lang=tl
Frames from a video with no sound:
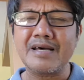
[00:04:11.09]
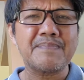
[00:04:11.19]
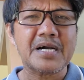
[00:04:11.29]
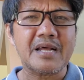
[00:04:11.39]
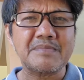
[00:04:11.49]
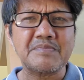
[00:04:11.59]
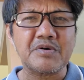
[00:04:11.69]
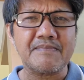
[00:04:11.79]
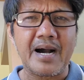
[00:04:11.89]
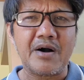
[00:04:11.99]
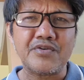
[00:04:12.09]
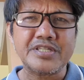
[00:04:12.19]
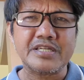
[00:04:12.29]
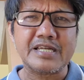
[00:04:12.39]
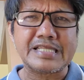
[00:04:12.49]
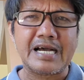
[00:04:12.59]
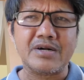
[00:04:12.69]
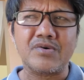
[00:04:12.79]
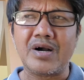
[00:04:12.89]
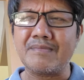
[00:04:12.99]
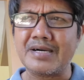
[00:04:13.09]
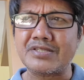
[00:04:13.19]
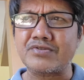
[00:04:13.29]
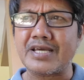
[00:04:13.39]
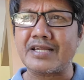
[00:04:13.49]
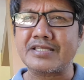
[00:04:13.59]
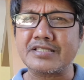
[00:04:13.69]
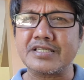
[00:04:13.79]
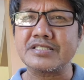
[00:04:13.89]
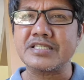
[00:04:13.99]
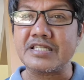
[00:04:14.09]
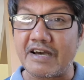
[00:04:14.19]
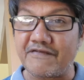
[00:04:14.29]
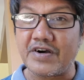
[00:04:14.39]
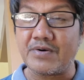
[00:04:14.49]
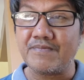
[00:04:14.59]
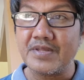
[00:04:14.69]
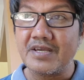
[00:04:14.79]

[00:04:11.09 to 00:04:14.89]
Napakarami pong bahong itinatago ang mga Duterte dyan sa Davao.